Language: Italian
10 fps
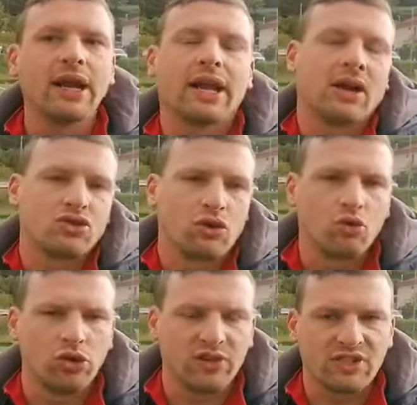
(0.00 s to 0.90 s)
nel caso in
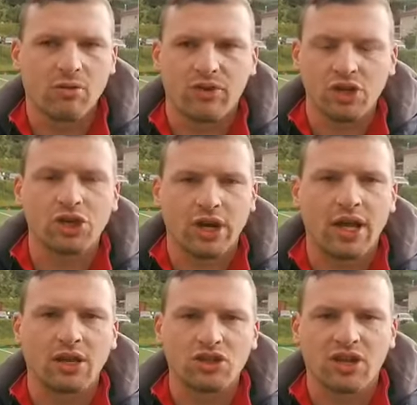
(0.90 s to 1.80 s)
cui dovessimo
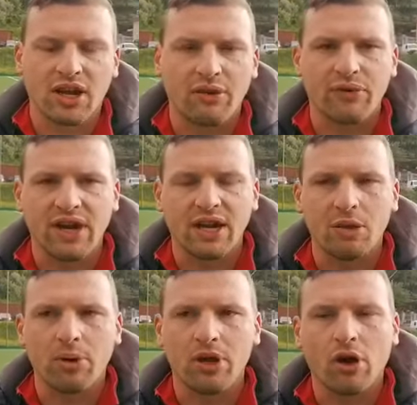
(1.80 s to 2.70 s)
vincere ci sarà la finale
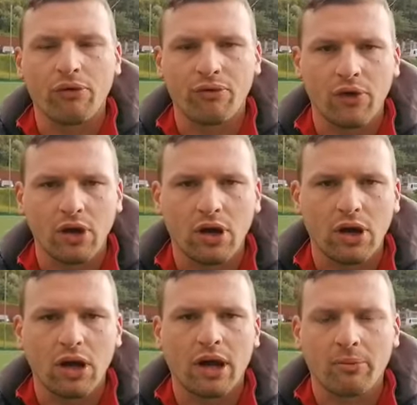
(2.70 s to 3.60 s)
dei playoff eh,
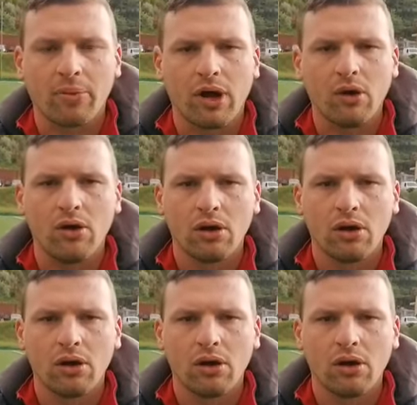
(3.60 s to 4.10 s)
a Rapallo.